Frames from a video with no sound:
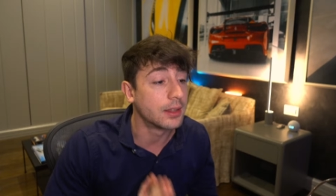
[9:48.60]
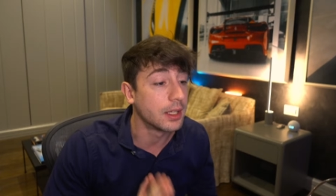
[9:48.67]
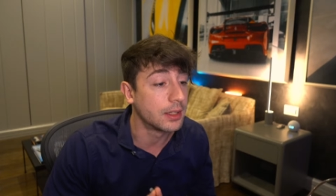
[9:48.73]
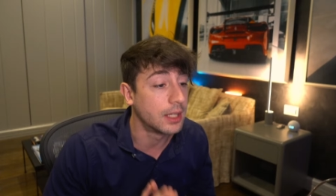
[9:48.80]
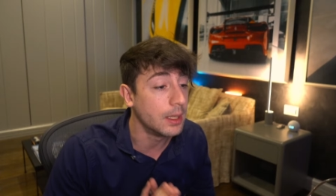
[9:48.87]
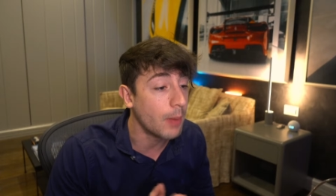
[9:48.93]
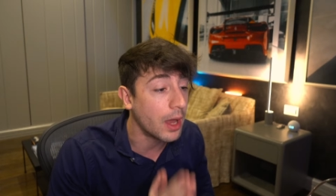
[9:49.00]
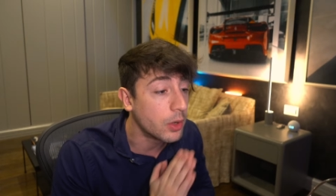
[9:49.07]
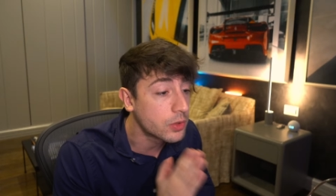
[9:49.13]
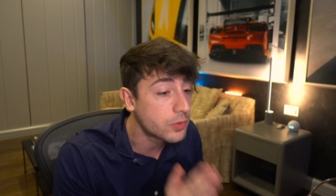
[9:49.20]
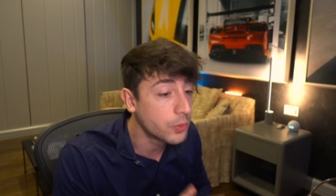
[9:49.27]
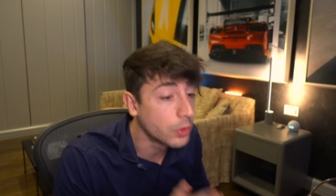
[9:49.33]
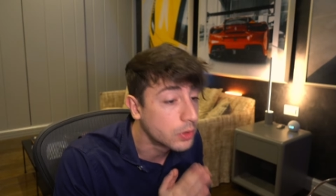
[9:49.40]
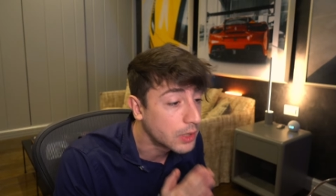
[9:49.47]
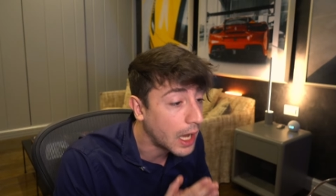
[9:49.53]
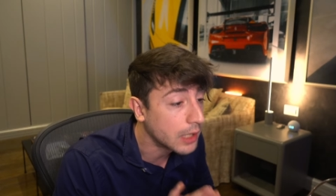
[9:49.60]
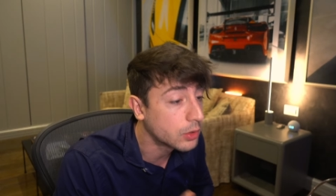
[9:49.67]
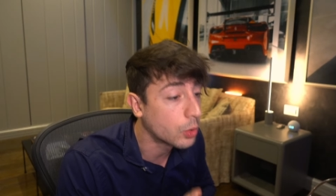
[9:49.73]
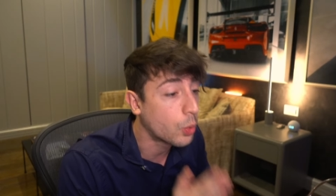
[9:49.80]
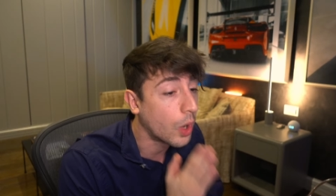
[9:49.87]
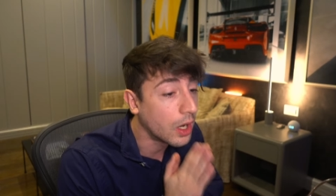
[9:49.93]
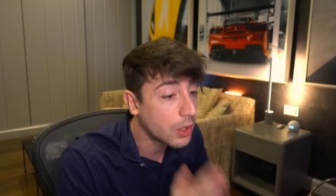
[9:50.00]
altri team hanno
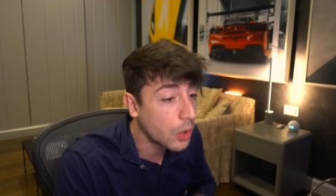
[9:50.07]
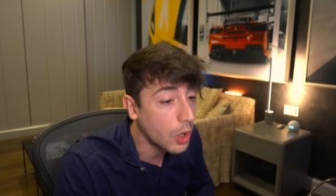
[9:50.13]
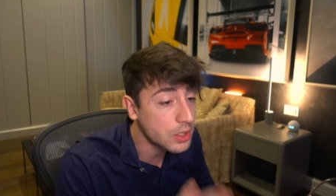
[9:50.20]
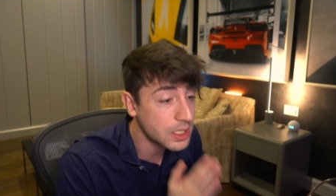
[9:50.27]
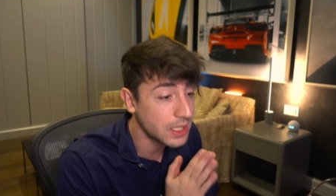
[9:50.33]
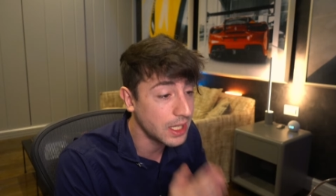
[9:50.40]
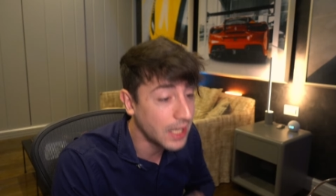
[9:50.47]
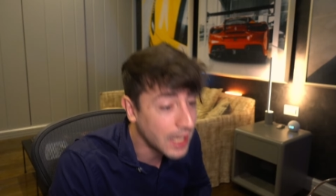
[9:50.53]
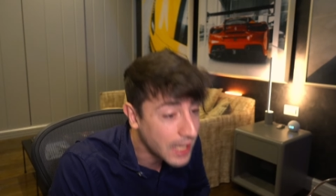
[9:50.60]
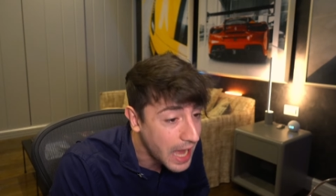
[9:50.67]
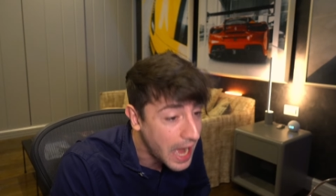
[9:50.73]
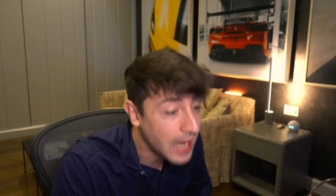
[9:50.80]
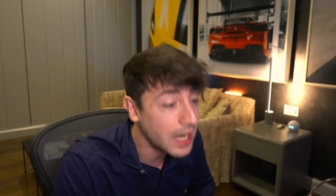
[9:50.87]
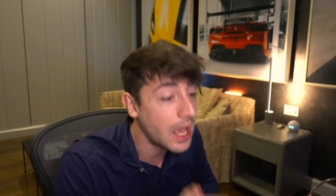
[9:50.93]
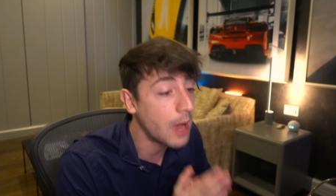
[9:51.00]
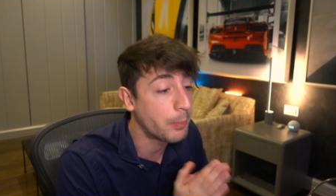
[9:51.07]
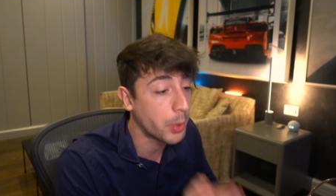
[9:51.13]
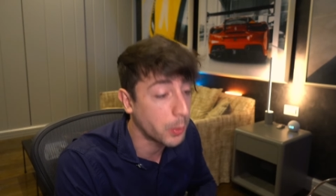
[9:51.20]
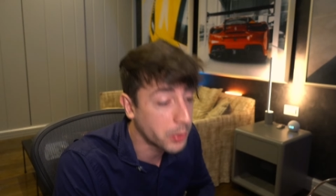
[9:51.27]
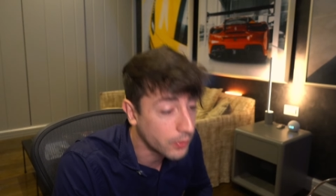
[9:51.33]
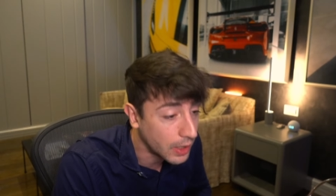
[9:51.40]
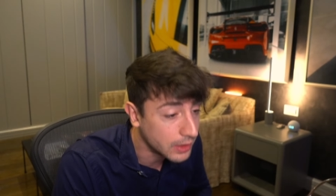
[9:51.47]
sfruttato qualcosa di illegale a
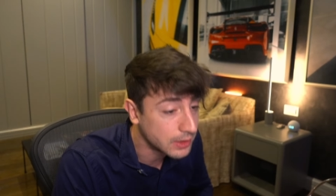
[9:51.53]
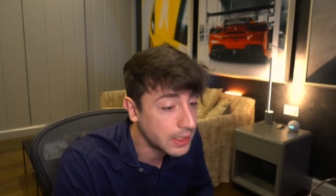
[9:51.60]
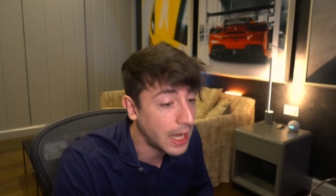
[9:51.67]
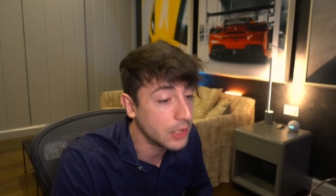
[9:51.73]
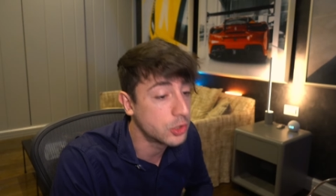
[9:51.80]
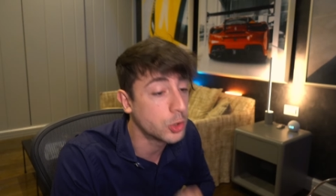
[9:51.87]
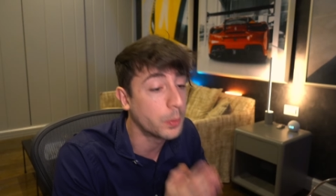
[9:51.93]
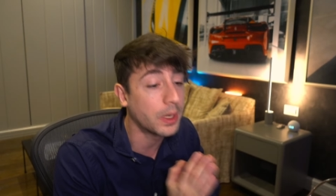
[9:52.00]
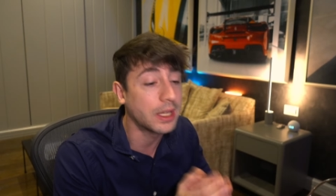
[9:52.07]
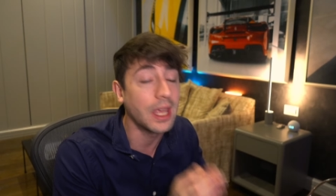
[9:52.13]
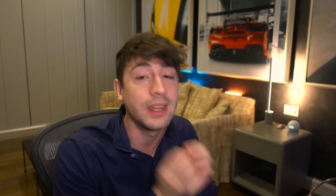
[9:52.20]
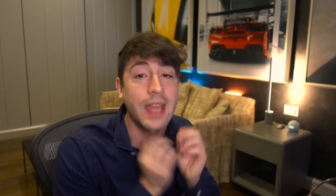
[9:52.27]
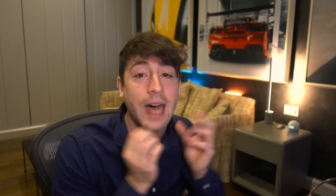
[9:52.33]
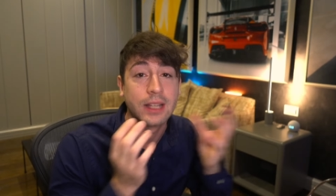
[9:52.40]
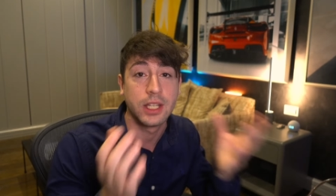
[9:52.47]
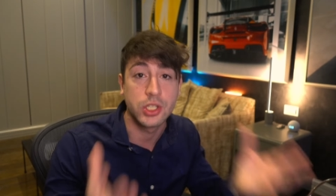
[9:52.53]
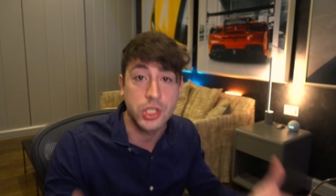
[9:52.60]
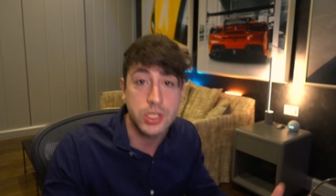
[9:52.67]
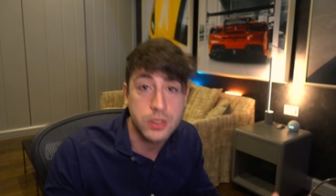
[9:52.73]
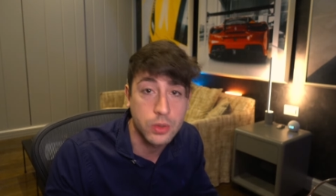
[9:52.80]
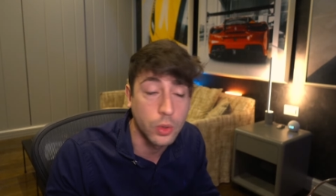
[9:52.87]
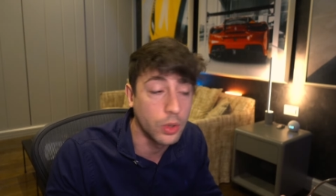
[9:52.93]
proprio vantaggio, perché i dati
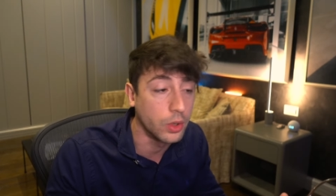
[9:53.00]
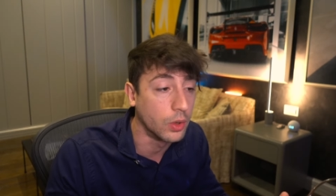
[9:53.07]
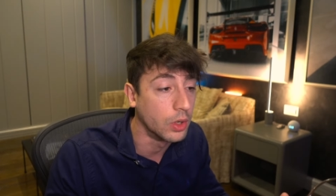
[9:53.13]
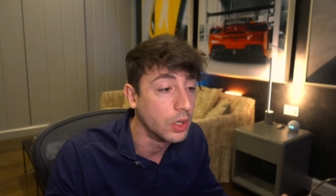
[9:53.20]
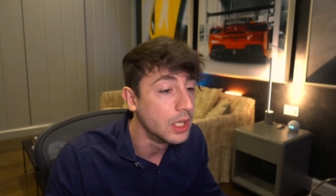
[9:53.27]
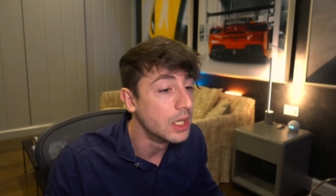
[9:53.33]
ci sono,